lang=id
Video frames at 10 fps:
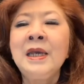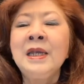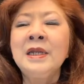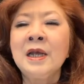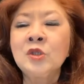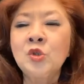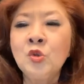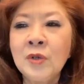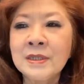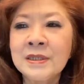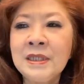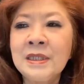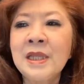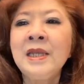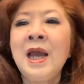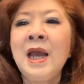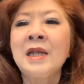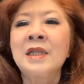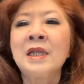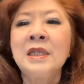dengan sukacita yang
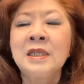ada di